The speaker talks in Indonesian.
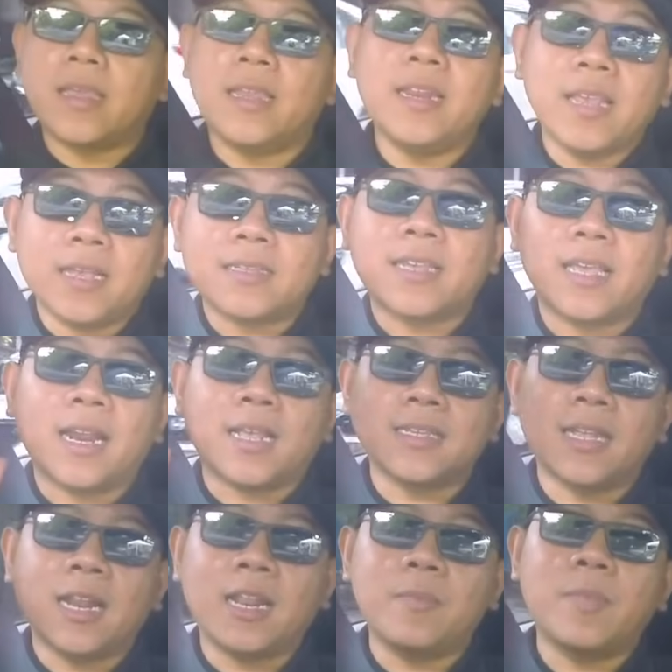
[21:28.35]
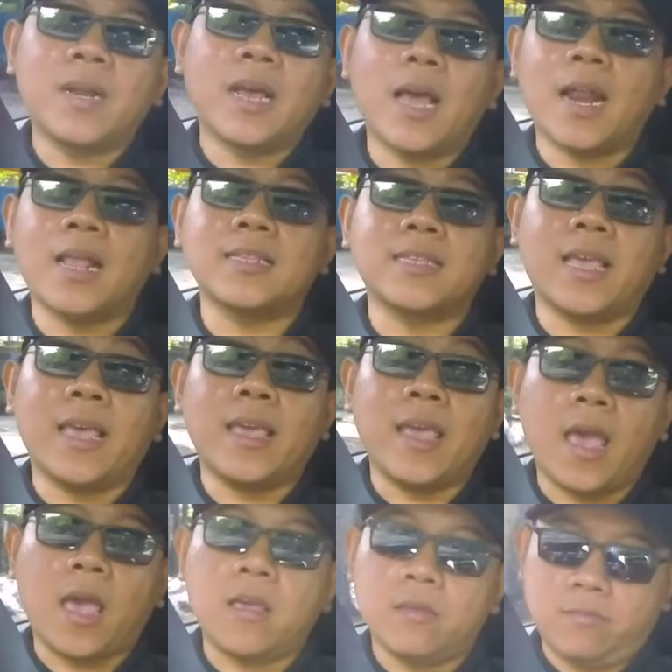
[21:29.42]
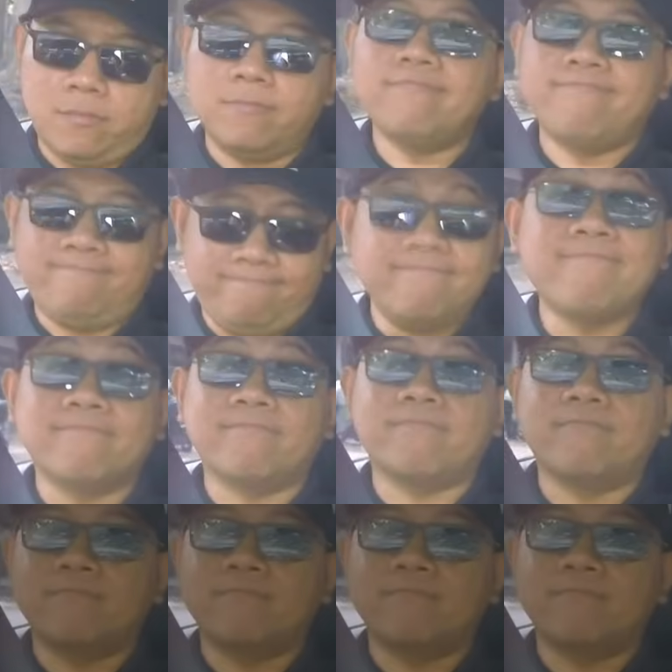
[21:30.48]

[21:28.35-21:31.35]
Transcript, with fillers: ini yang saya rasa dari pendengaran saya ya mm -hmm.